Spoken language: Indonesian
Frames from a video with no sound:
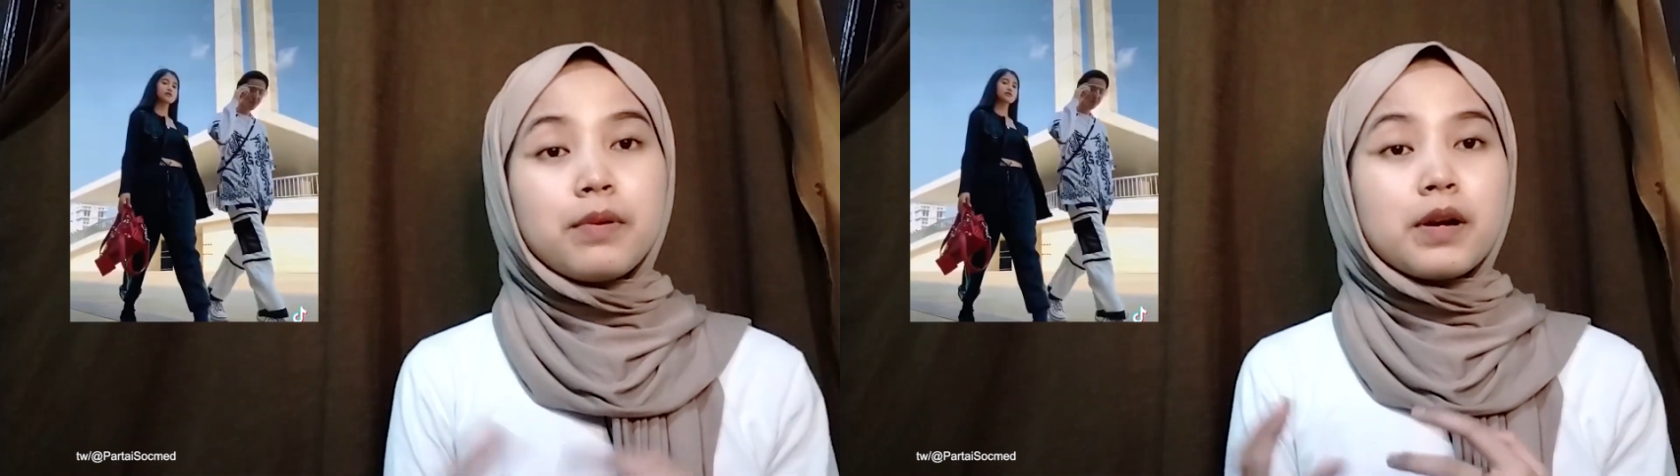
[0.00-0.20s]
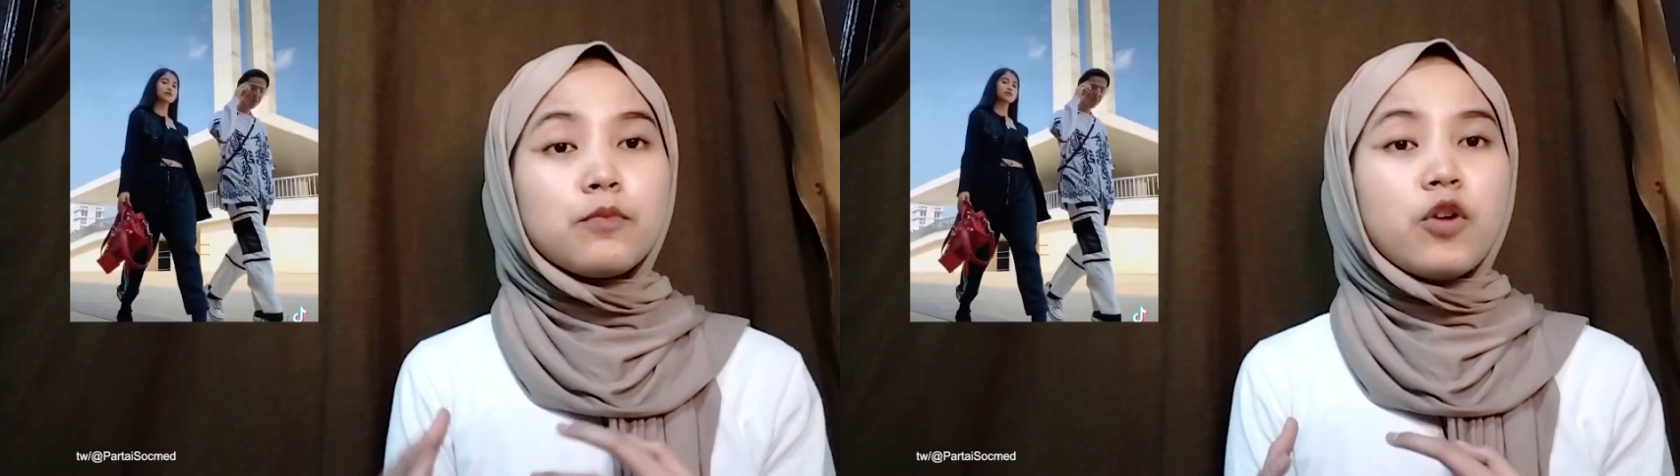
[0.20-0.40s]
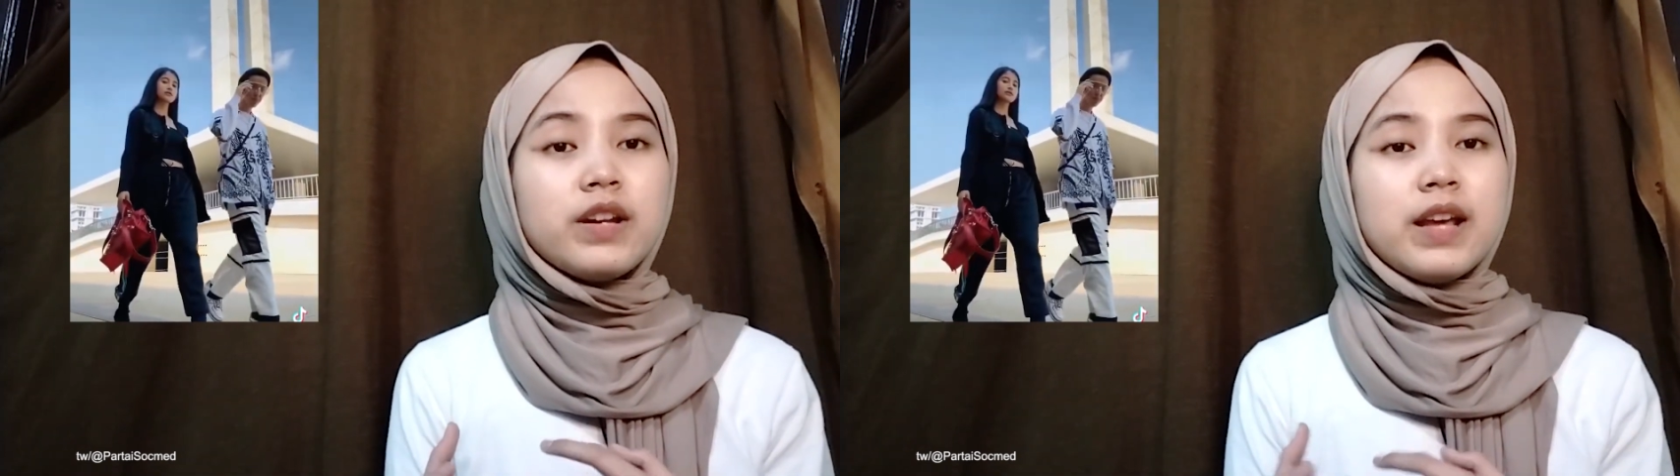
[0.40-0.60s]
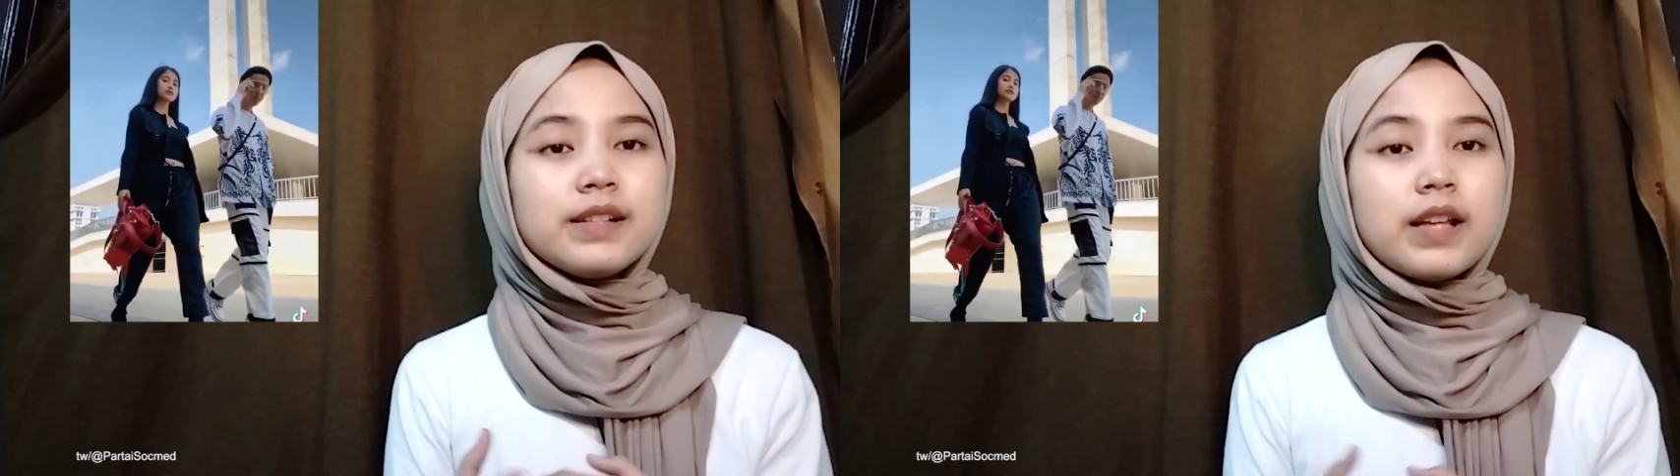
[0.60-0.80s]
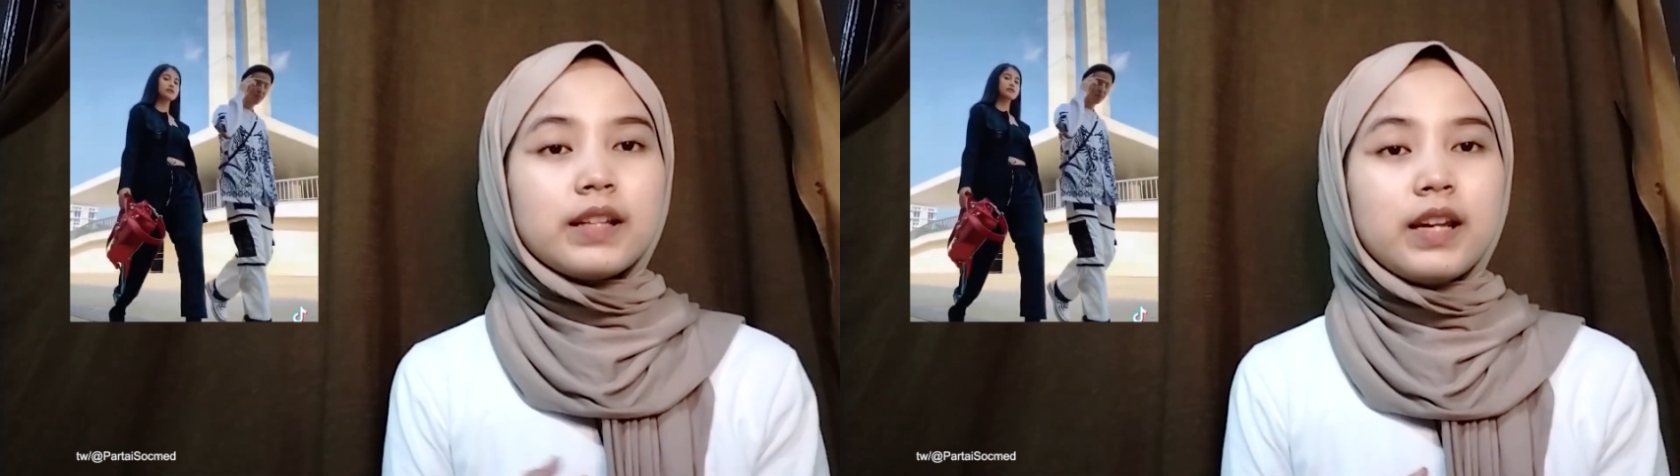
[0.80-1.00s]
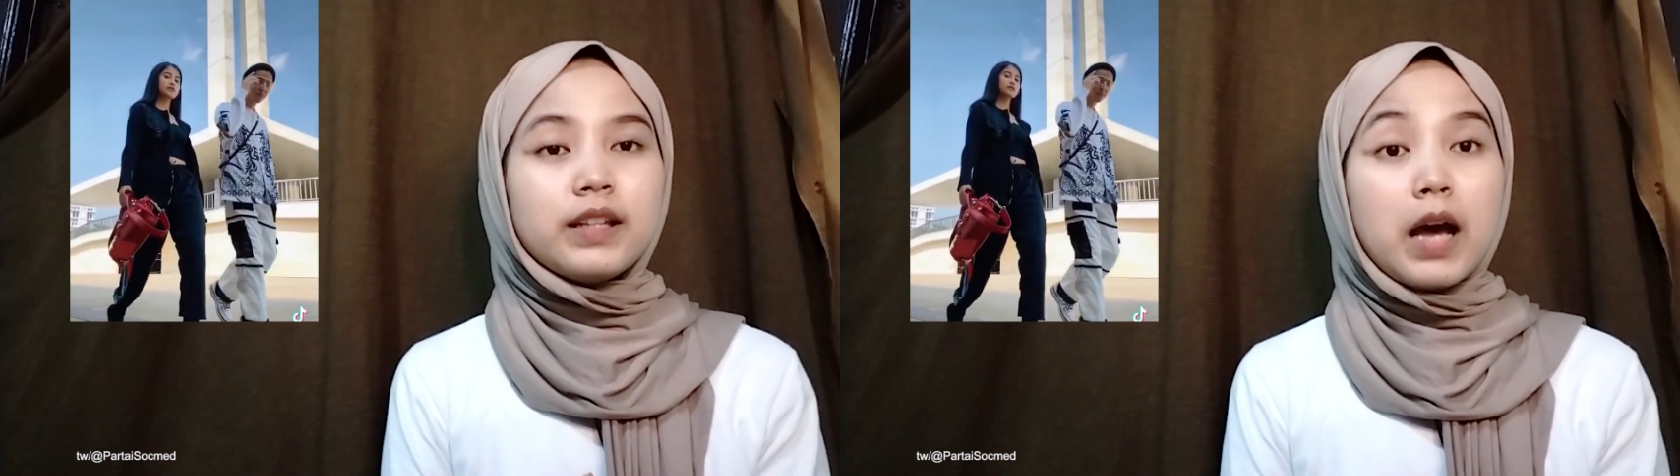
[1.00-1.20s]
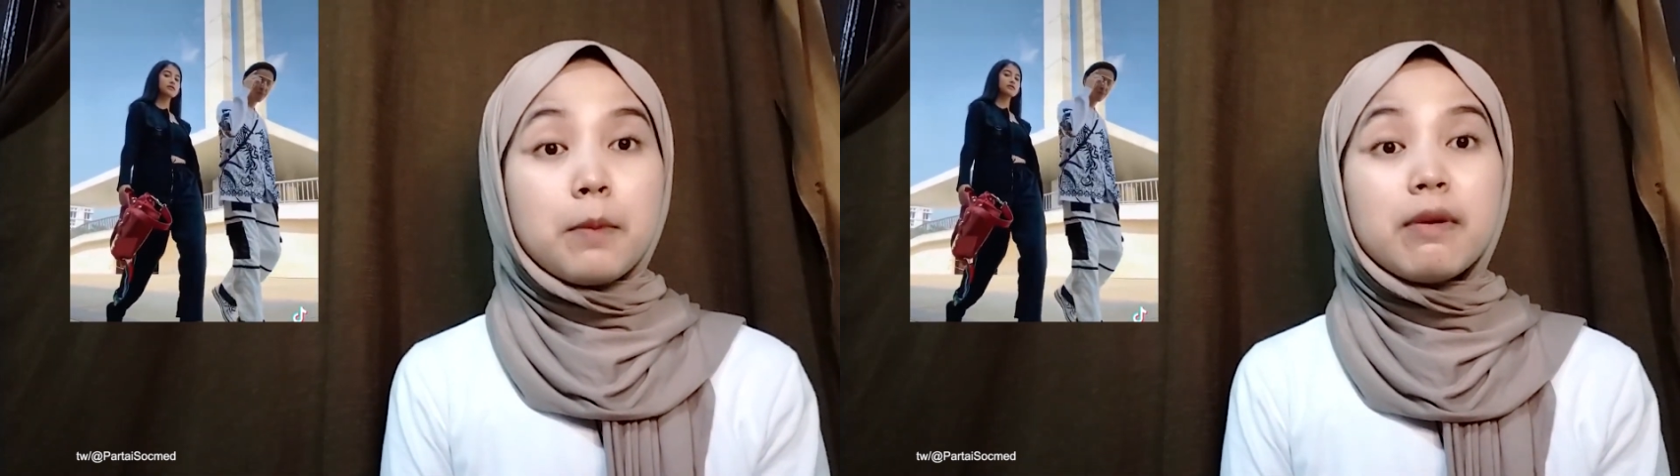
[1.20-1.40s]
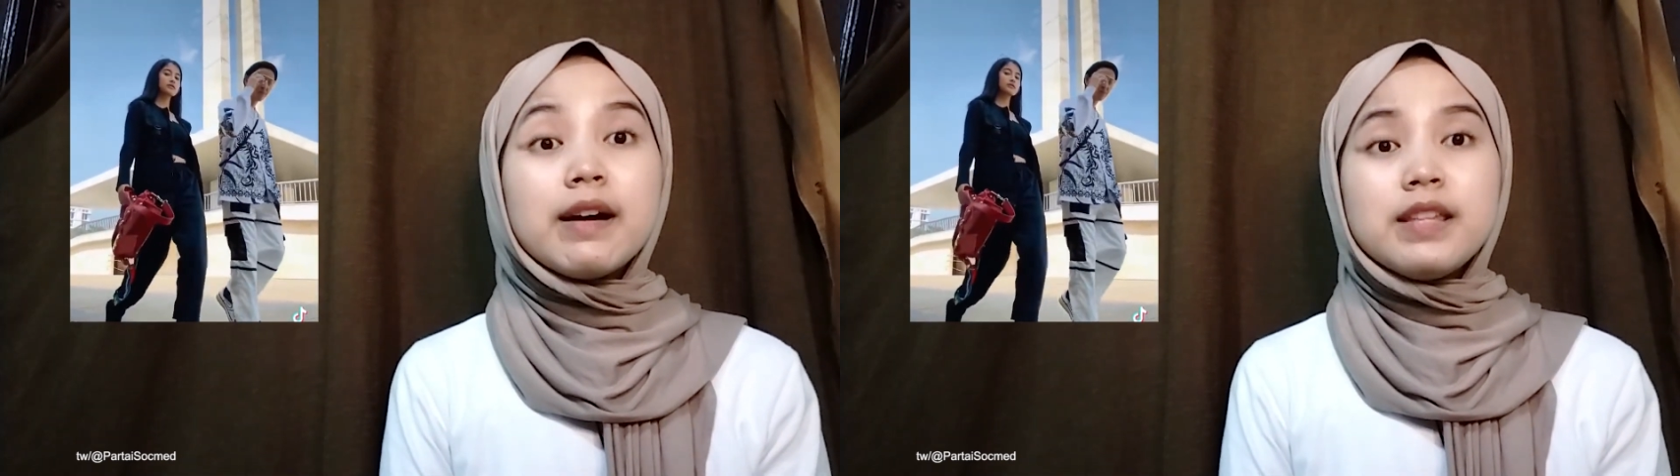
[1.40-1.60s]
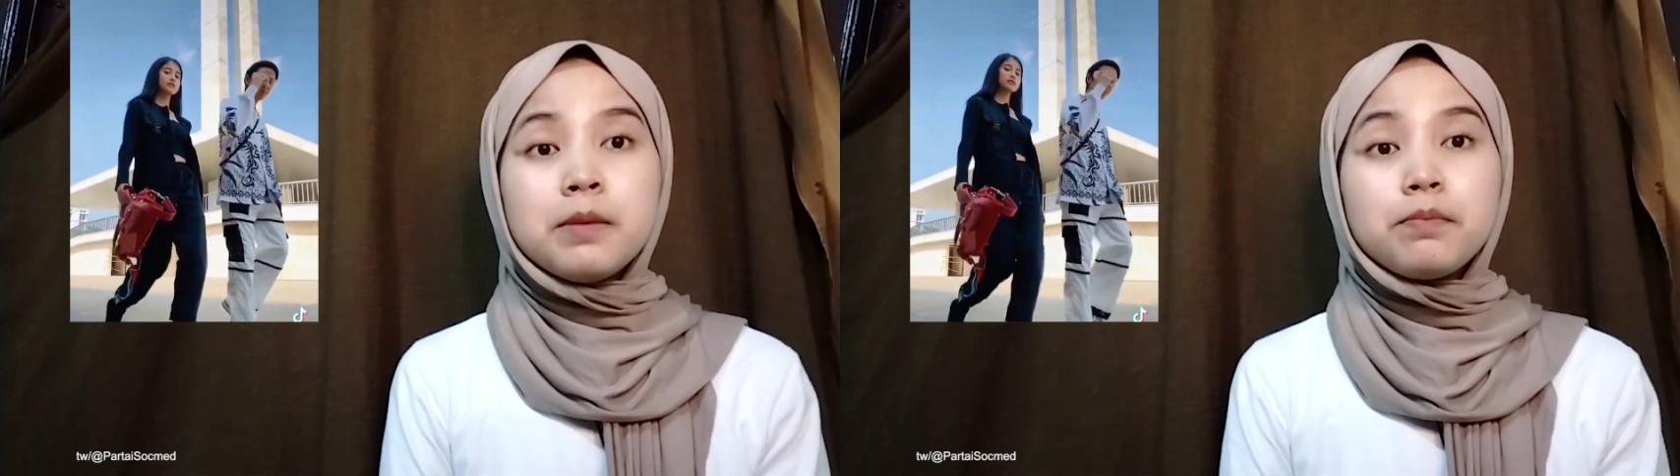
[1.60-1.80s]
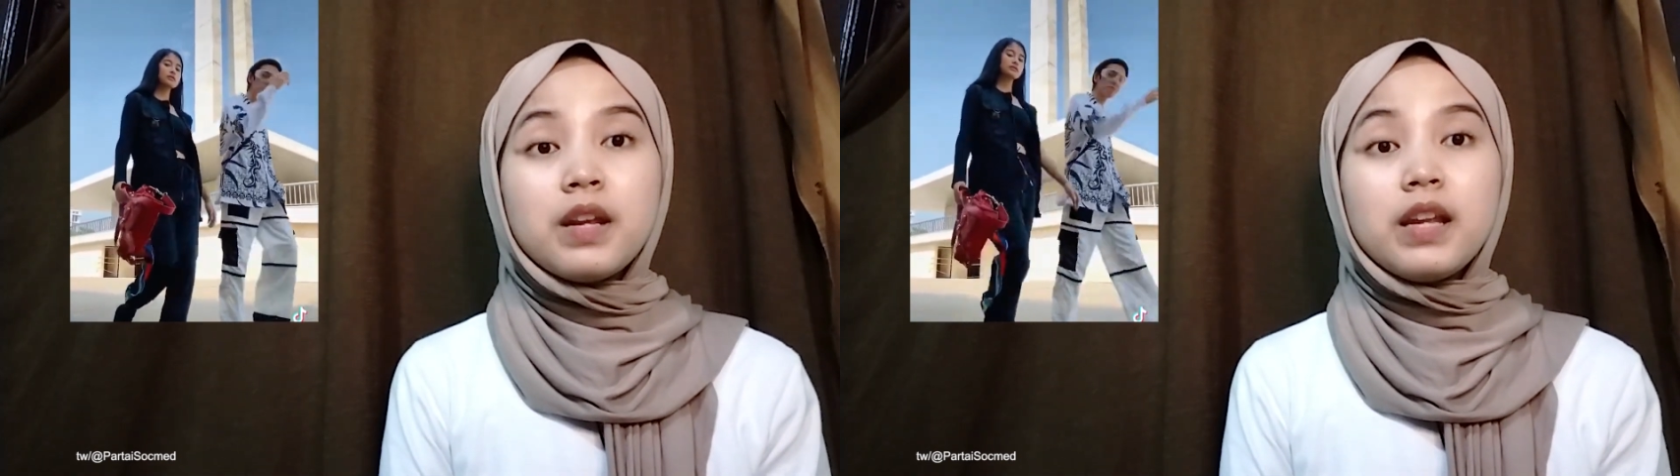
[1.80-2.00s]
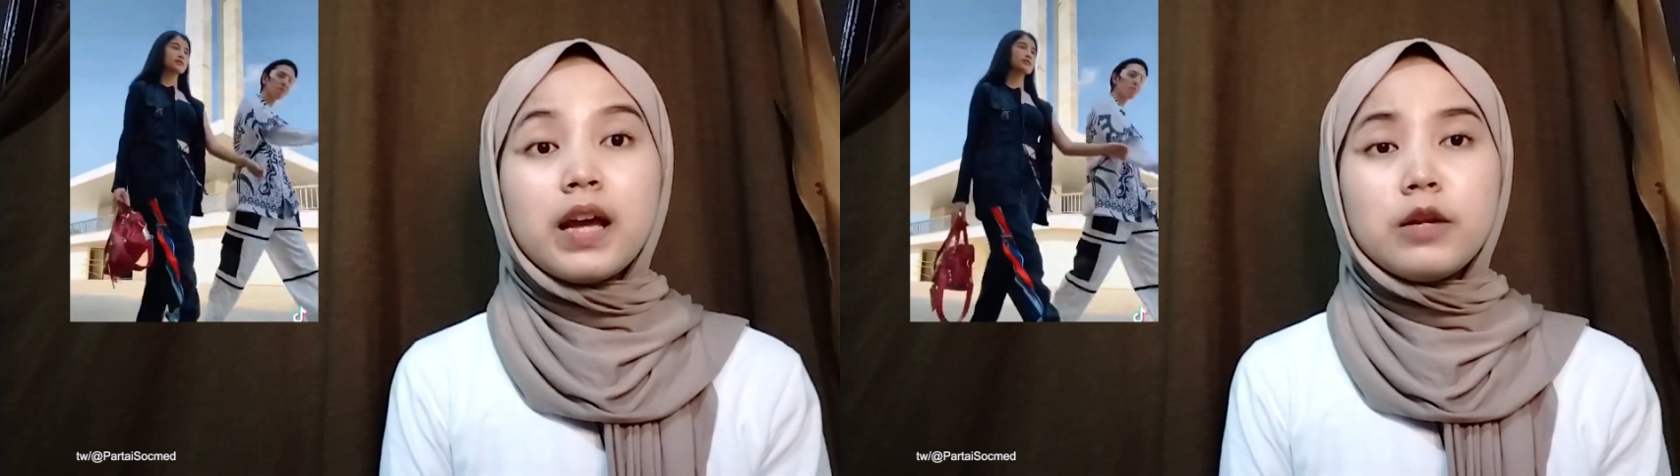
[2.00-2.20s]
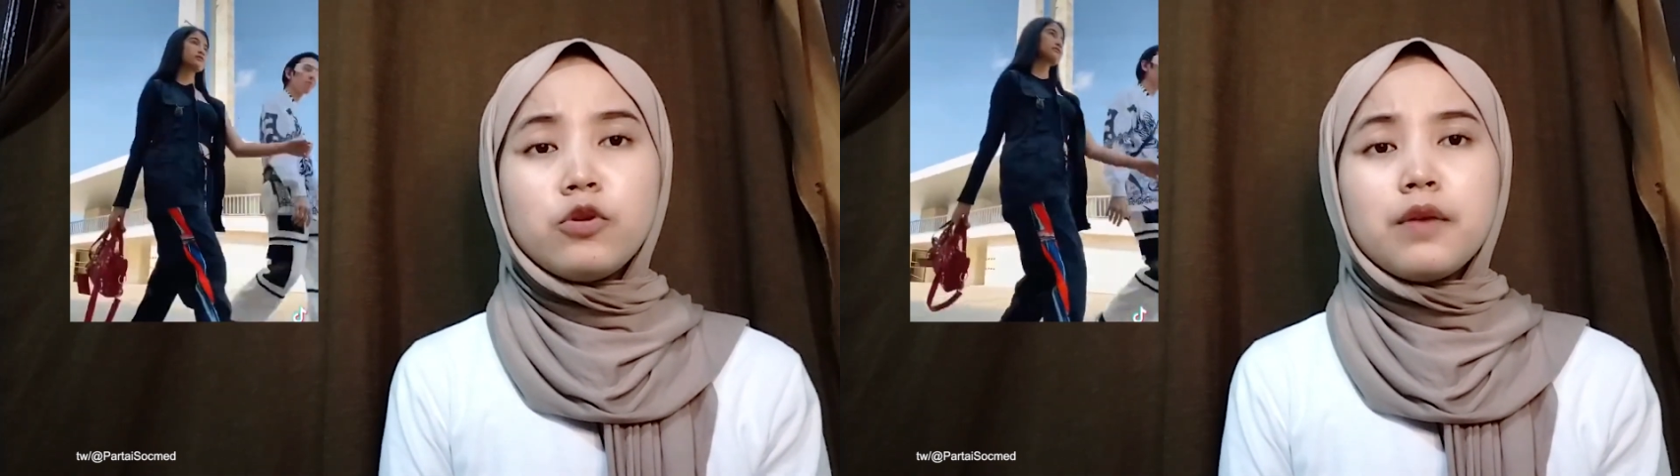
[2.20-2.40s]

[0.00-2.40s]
Perempuan yang saat ini tengah mengenyam pendidikan